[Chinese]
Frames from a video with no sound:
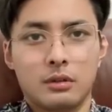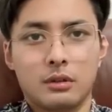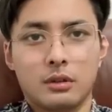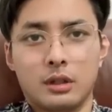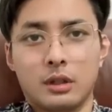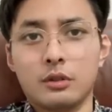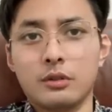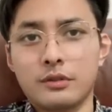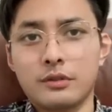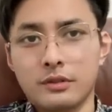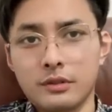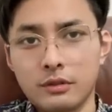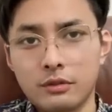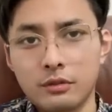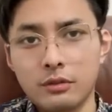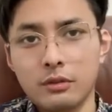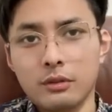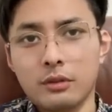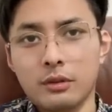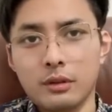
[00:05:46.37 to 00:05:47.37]
俄罗斯
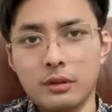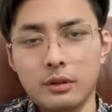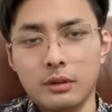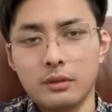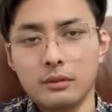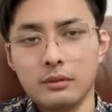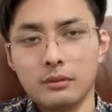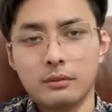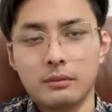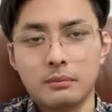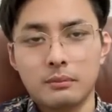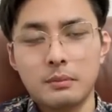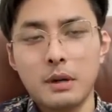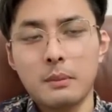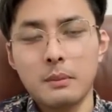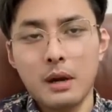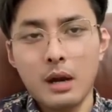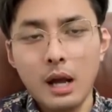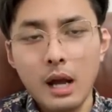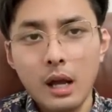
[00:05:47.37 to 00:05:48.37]
去
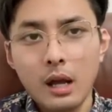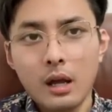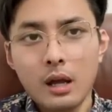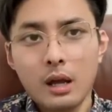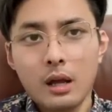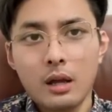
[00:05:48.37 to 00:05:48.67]
帮忙啊？